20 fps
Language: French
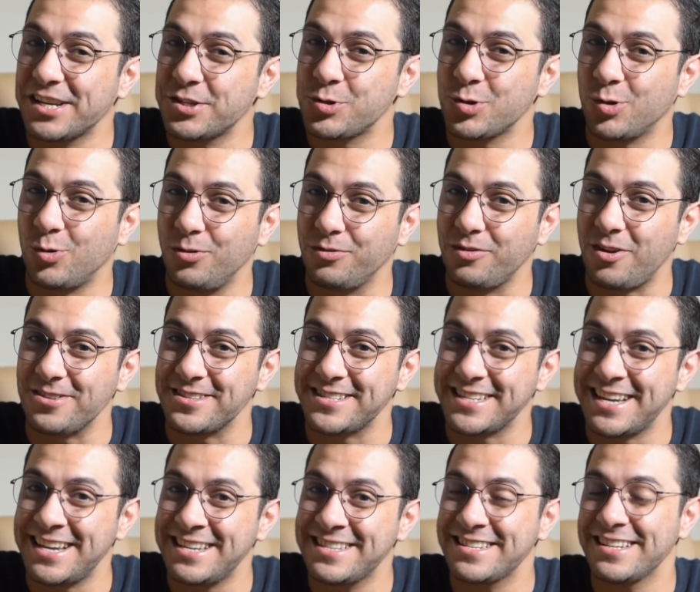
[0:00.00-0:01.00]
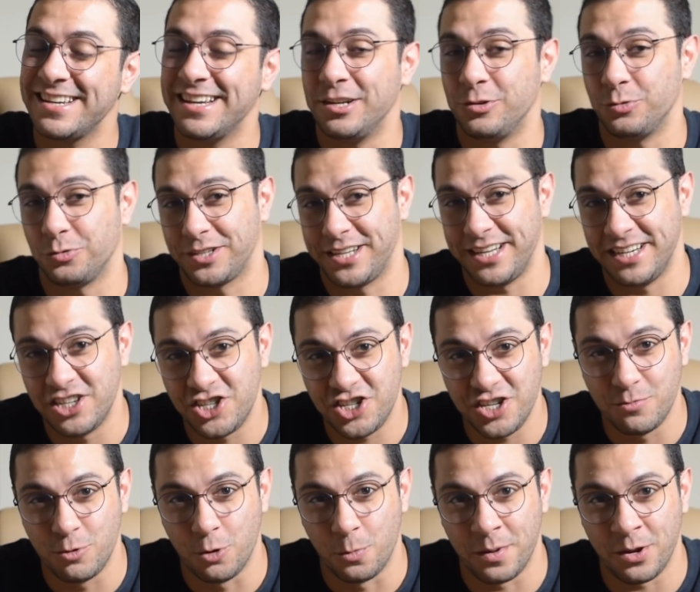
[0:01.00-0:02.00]
seront françaises et donc
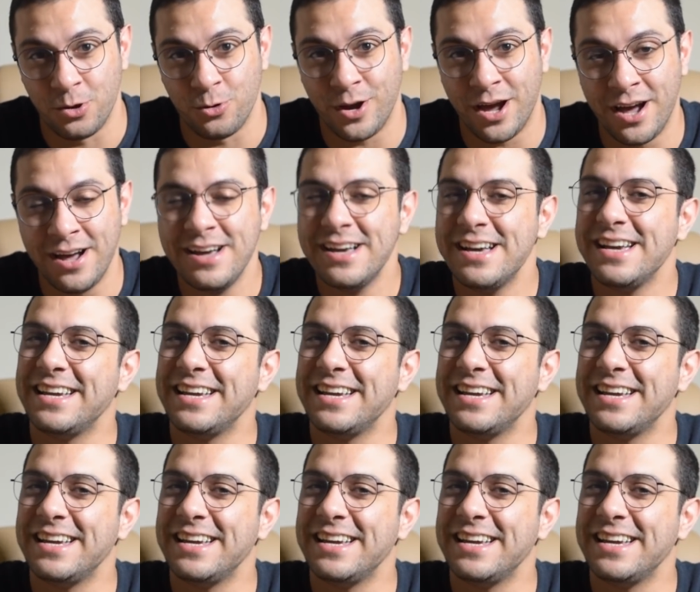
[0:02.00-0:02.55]
éligibles au PEA